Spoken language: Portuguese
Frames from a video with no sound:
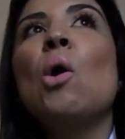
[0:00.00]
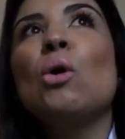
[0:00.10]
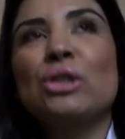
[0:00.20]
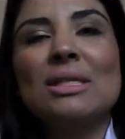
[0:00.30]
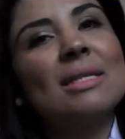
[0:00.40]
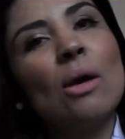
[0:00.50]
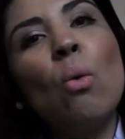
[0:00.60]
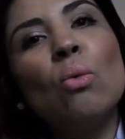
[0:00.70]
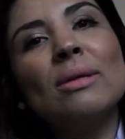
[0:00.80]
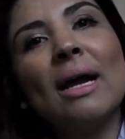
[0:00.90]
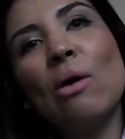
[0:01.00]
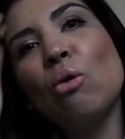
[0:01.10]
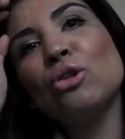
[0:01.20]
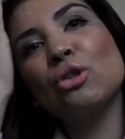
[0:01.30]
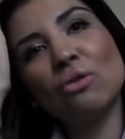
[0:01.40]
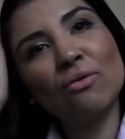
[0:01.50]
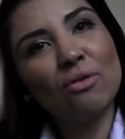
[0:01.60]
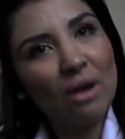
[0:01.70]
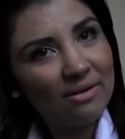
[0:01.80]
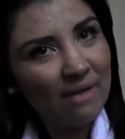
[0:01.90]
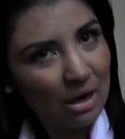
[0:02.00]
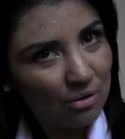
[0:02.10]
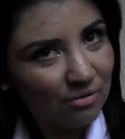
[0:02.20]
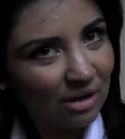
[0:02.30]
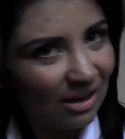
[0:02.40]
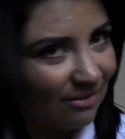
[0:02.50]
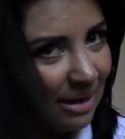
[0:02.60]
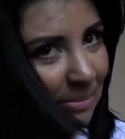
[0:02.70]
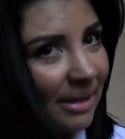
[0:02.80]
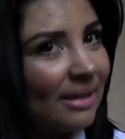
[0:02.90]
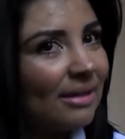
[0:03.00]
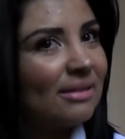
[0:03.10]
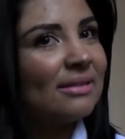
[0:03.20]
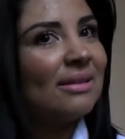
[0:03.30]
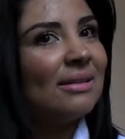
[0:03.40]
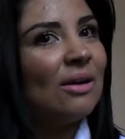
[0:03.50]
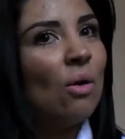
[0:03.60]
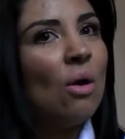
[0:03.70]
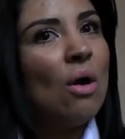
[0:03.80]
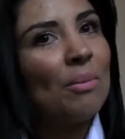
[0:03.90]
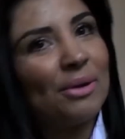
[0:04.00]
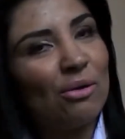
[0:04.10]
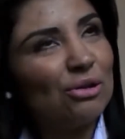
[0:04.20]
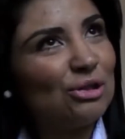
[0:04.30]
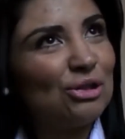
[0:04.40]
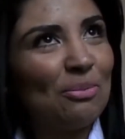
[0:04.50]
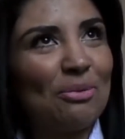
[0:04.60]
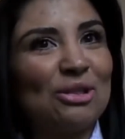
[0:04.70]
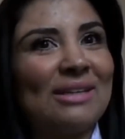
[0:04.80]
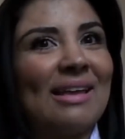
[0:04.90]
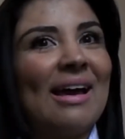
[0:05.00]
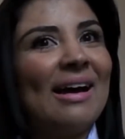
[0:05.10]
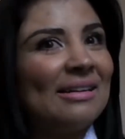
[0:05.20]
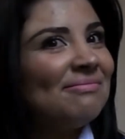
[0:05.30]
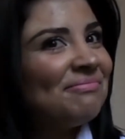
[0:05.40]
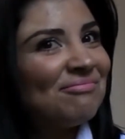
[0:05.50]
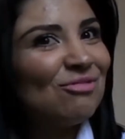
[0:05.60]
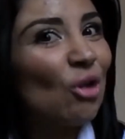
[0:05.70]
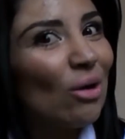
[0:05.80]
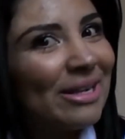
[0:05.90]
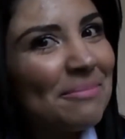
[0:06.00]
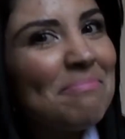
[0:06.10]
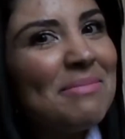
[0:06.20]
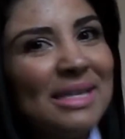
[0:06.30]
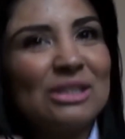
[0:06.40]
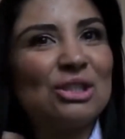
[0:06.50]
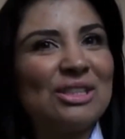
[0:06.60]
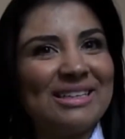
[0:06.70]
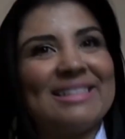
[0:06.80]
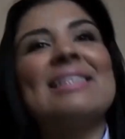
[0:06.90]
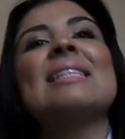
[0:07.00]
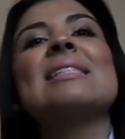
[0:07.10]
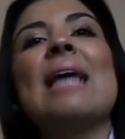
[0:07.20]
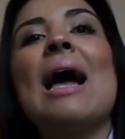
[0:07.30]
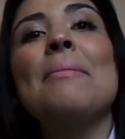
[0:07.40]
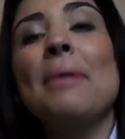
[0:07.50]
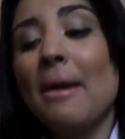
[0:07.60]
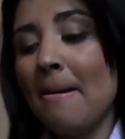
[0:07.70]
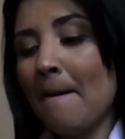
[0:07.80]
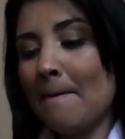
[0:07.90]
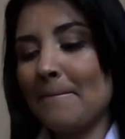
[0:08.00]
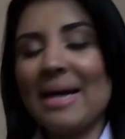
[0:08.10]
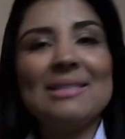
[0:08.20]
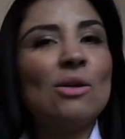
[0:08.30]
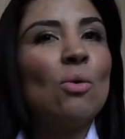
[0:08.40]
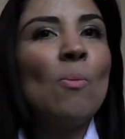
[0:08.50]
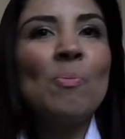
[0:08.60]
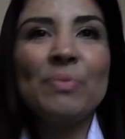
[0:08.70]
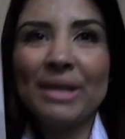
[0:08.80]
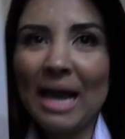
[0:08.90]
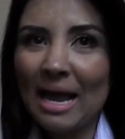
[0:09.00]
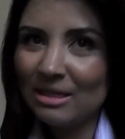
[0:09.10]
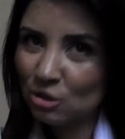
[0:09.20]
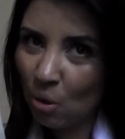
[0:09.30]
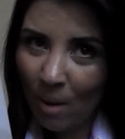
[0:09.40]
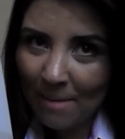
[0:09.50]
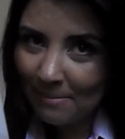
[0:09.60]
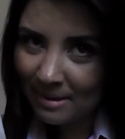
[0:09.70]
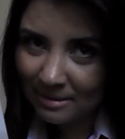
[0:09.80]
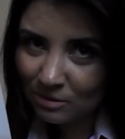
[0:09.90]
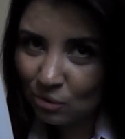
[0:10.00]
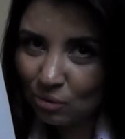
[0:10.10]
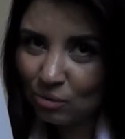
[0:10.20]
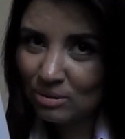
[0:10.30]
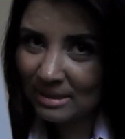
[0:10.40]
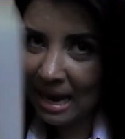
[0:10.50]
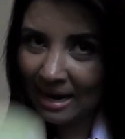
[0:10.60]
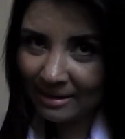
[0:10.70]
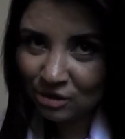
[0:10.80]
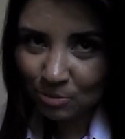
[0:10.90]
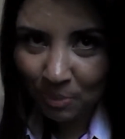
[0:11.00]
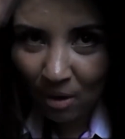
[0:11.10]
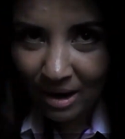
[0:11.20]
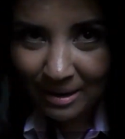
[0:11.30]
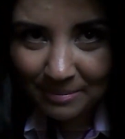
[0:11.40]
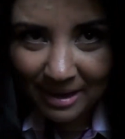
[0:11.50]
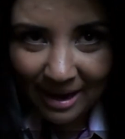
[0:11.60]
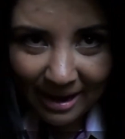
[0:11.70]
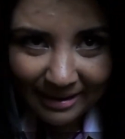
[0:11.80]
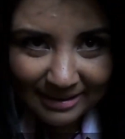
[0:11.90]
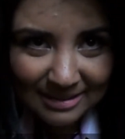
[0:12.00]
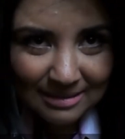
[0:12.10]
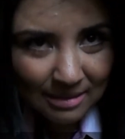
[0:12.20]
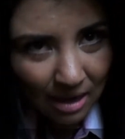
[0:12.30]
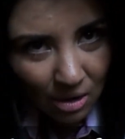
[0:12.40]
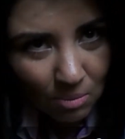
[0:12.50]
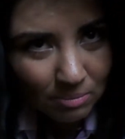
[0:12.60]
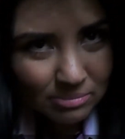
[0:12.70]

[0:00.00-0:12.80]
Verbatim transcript: hoje é segunda, hoje eu não vou lavá-lo, eu vou lavar amanhã, entendeu? Porque hoje, tipo, já tá no limite, assim, sabe? Mas eu estou amando usar, tipo, olha, minha raiz não